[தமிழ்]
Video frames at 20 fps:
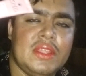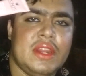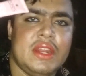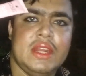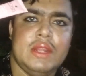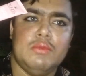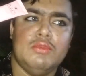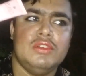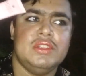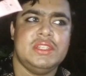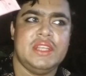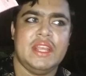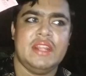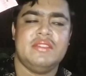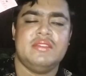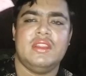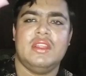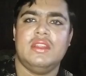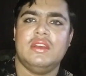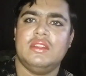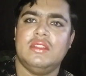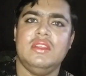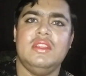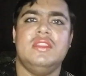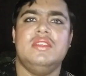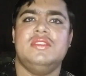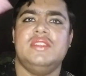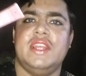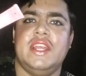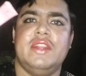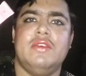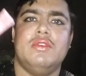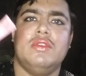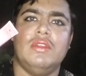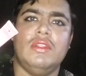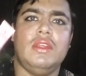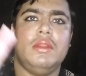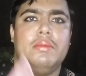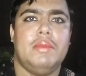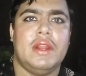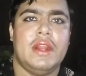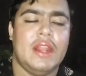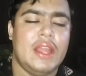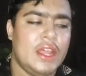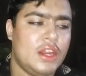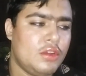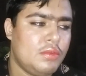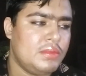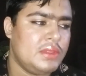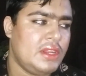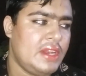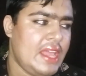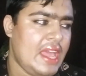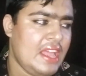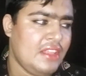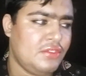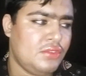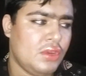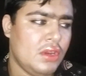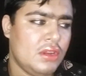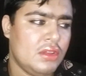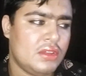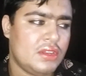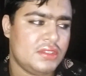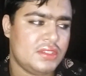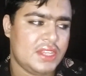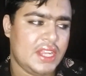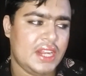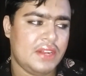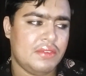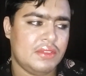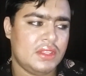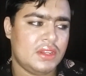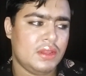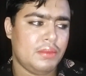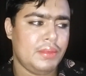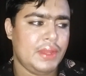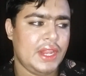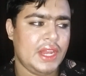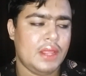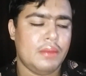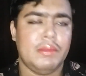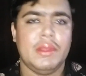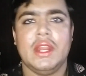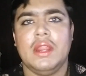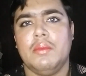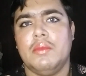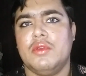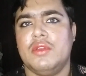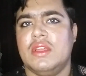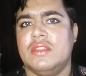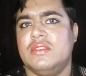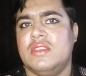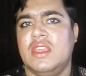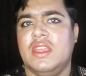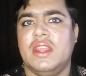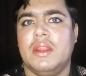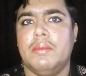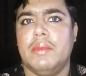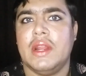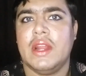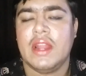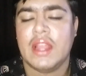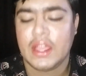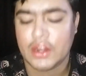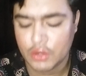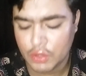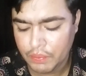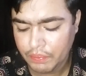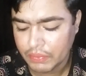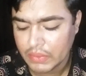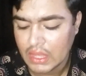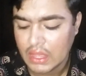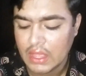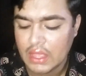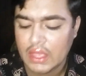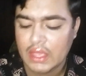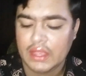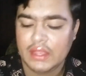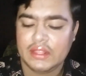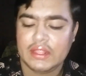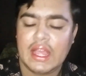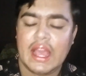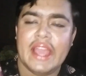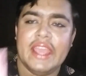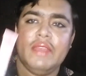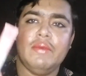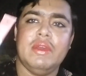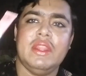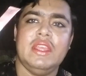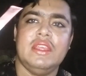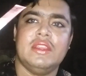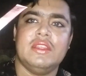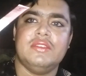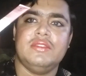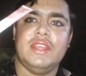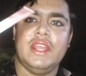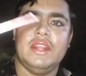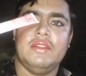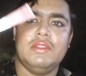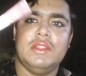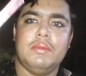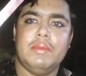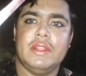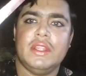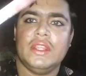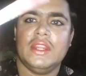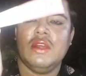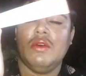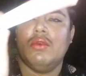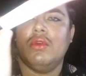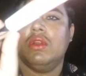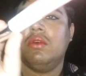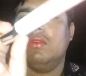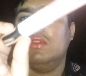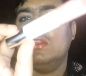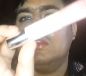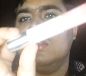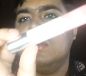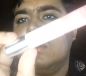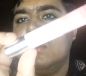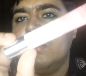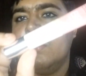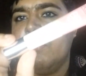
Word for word: இது ரெண்டு மூணு ஷேட்ஸில் இருக்குது இந்த ஷேட் கொண்டு வந்து ரொம்ப நல்லாயிருக்கும் இந்த நேச்சுரல்ங்கிற ஷேட் வந்துட்டு மீடியம் மீடியம் டு டஸ்கிக்கு ரொம்ப நல்லாயிருக்கும் இந்த ஐவரிங்கிற ஷேட் வந்து பார்த்திங்கன்னா உங்களுக்கு வந்துட்டு